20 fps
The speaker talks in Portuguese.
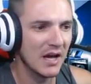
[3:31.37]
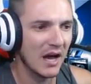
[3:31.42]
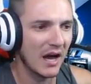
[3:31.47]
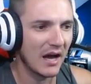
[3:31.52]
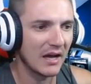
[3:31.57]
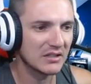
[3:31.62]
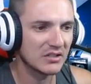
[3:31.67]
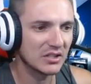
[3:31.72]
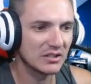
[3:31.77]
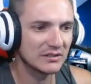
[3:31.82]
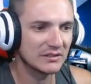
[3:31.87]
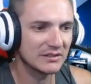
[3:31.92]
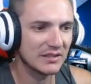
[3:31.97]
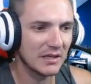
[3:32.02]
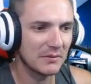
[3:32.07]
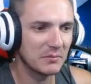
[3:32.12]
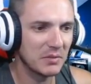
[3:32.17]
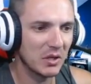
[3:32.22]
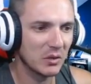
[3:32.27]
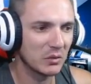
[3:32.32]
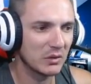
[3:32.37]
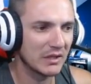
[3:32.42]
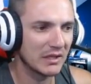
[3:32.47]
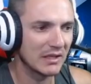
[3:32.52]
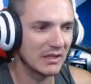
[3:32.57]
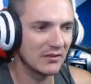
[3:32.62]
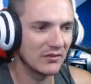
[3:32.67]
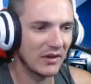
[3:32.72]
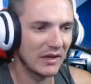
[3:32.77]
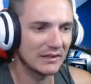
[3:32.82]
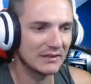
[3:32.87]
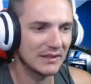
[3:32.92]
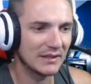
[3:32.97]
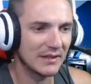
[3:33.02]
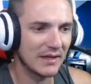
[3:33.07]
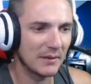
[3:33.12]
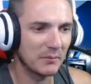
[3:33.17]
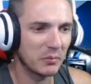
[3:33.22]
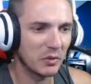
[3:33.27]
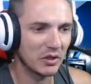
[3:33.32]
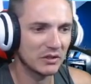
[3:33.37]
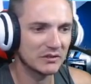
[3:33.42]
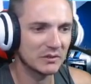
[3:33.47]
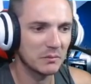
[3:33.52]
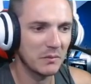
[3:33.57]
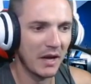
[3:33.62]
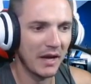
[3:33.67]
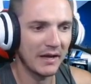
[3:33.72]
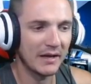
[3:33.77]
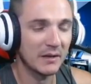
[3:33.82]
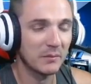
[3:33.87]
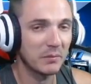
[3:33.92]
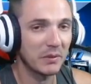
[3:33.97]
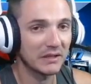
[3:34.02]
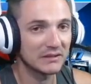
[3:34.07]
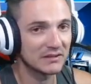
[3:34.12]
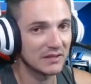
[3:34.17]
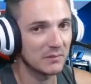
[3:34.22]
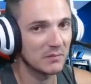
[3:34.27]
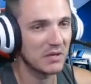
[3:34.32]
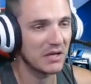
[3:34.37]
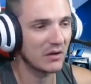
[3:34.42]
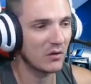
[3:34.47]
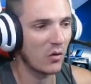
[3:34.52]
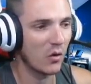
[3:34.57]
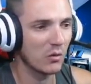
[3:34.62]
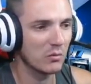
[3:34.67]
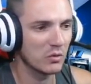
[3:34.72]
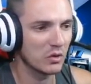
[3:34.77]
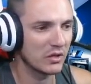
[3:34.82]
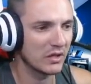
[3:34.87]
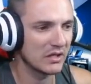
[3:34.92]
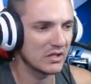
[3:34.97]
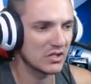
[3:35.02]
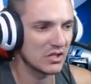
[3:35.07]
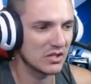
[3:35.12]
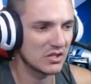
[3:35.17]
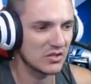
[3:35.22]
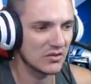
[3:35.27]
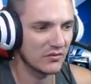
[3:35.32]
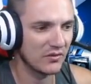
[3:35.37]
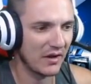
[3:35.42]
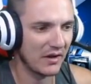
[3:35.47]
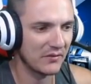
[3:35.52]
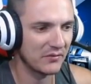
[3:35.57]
a gente saber o que, que vai ter na próxima área, para saber como que a gente vai